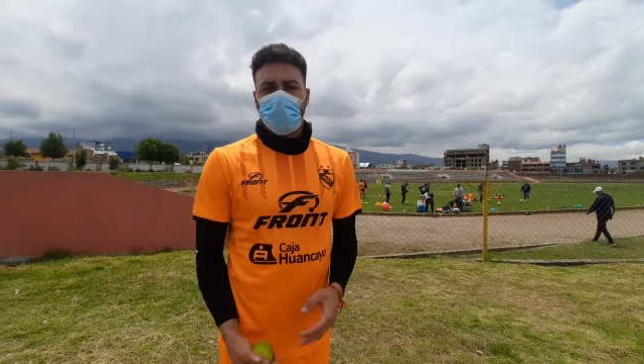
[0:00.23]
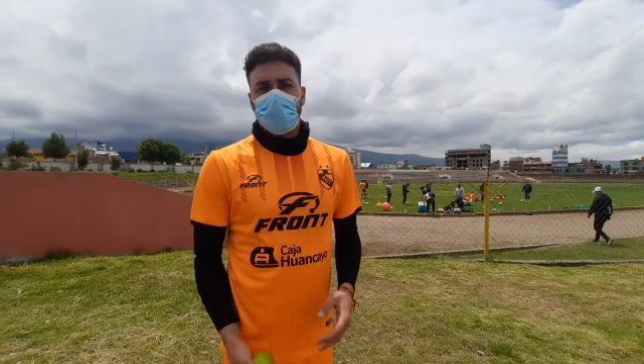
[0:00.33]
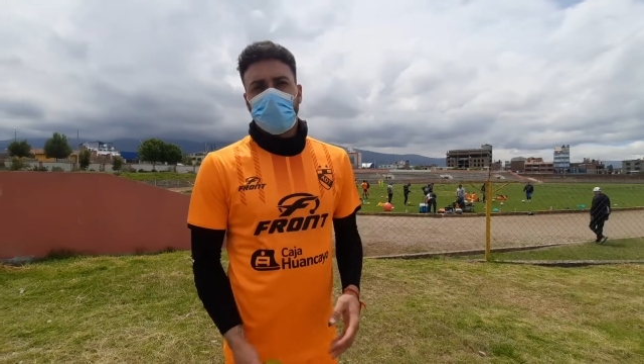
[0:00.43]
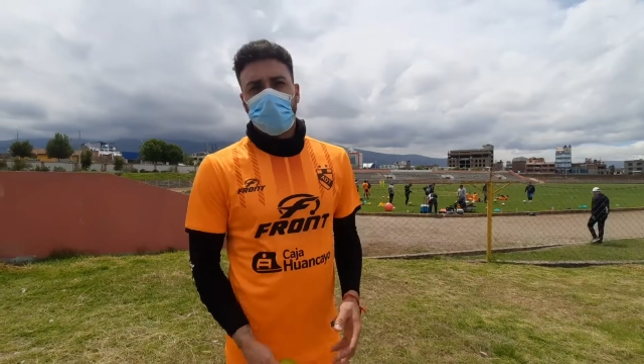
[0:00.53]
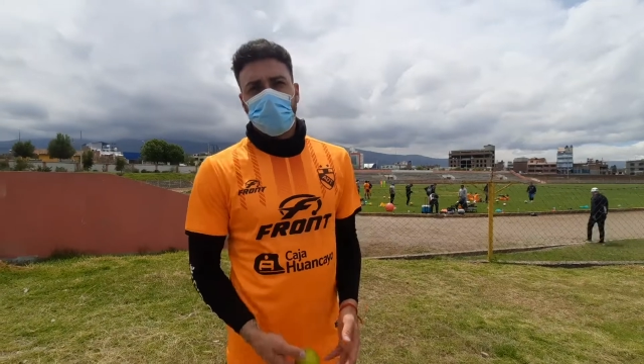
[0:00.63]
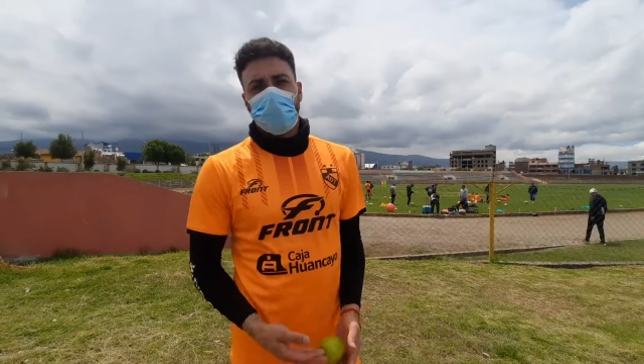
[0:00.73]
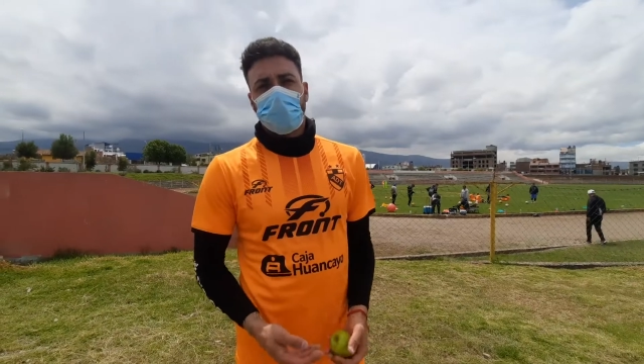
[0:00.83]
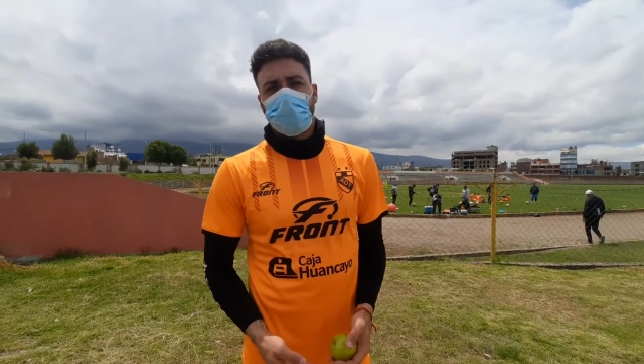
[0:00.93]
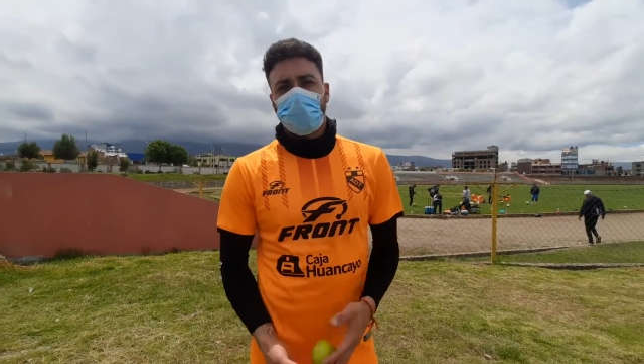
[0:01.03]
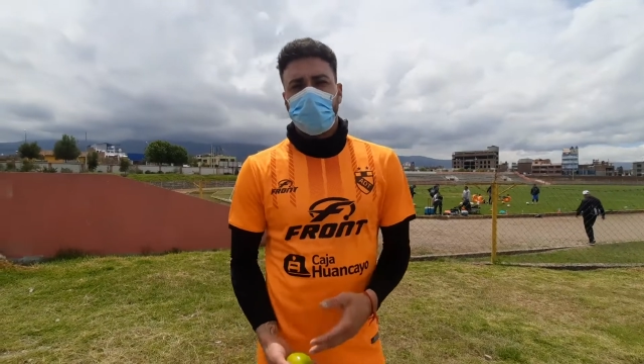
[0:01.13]
¿Cómo son
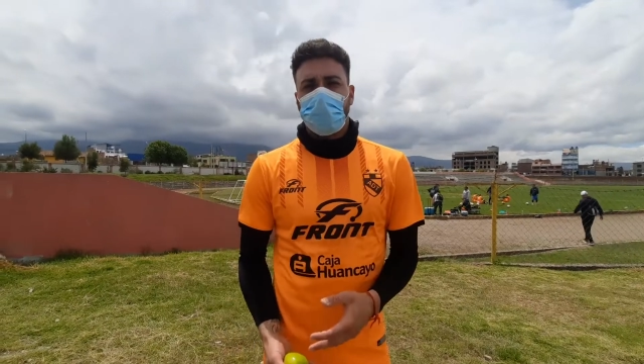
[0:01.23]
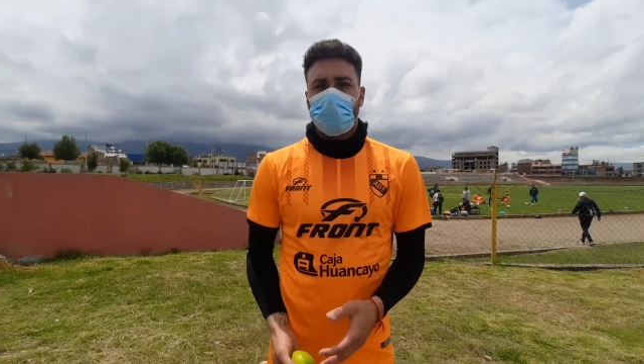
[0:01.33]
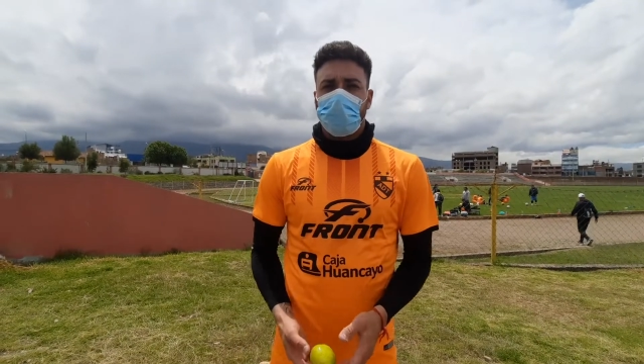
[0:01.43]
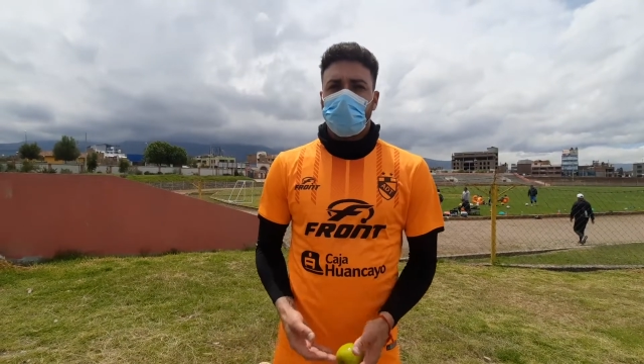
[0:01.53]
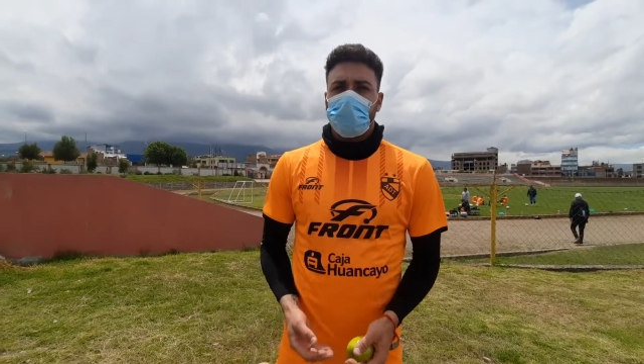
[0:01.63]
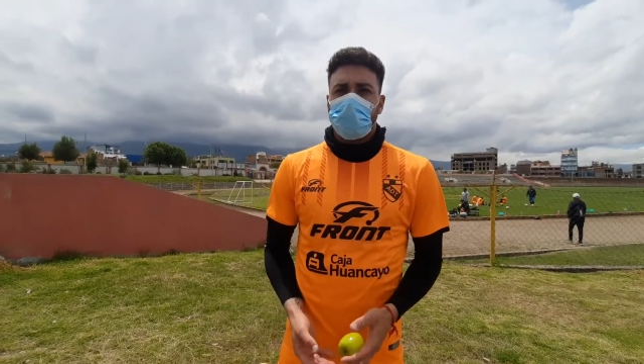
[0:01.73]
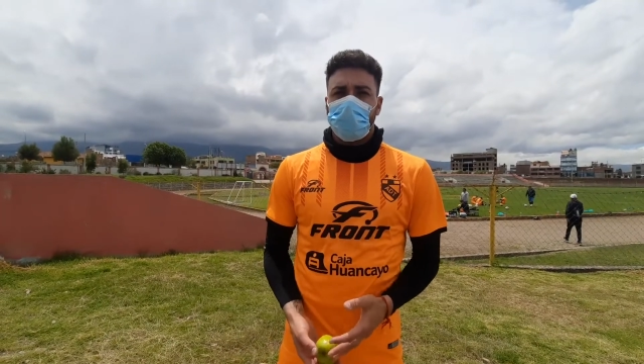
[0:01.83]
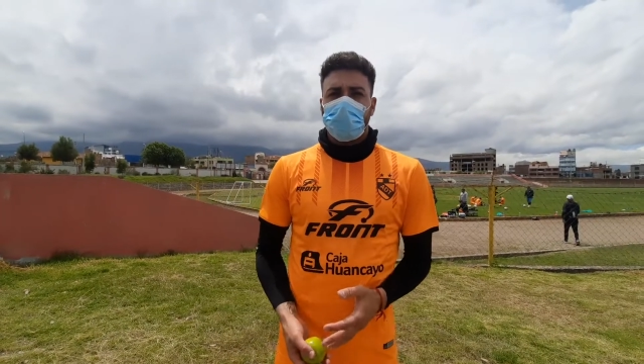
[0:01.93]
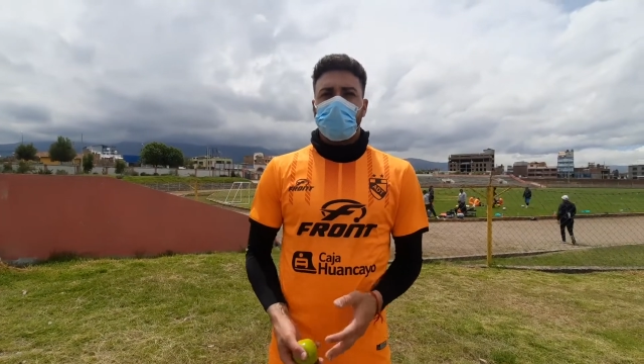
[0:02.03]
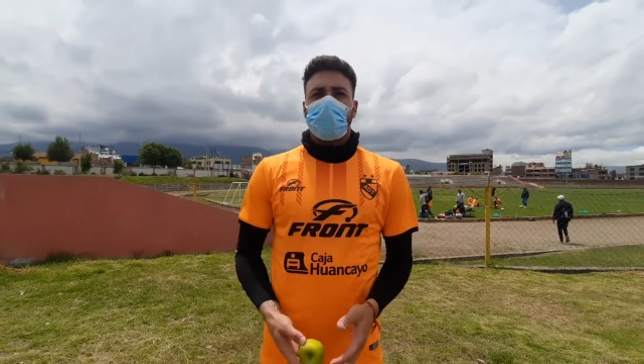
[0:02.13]
los trabajos de esta
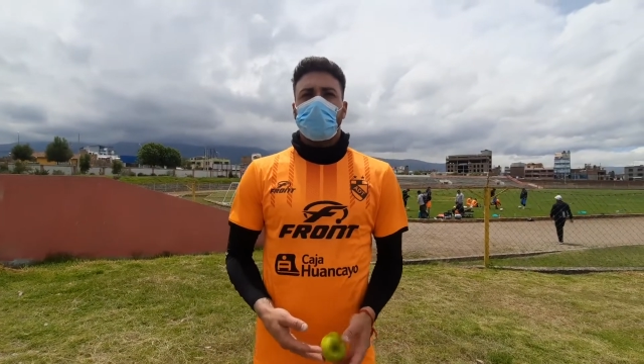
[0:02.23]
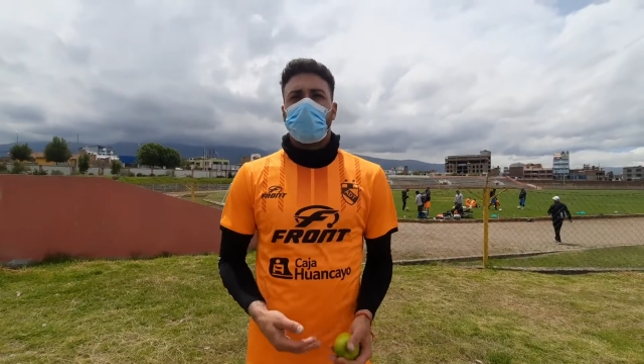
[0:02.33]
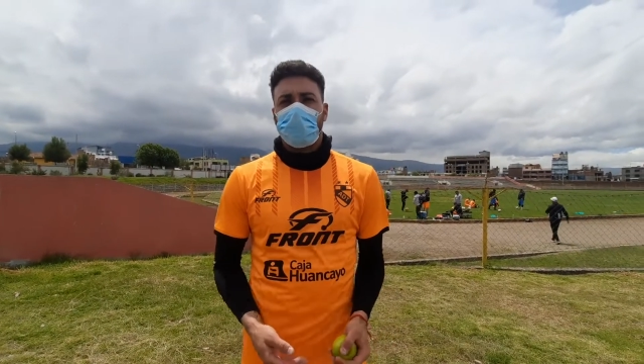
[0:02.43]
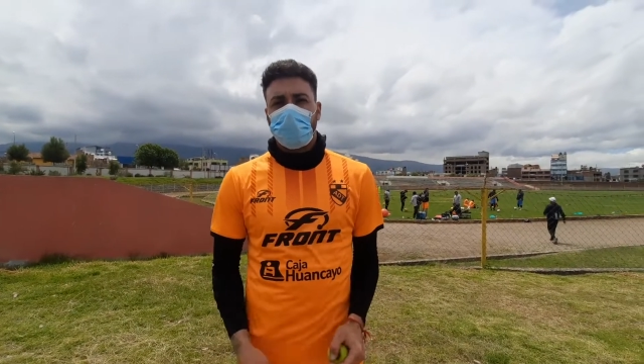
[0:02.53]
semana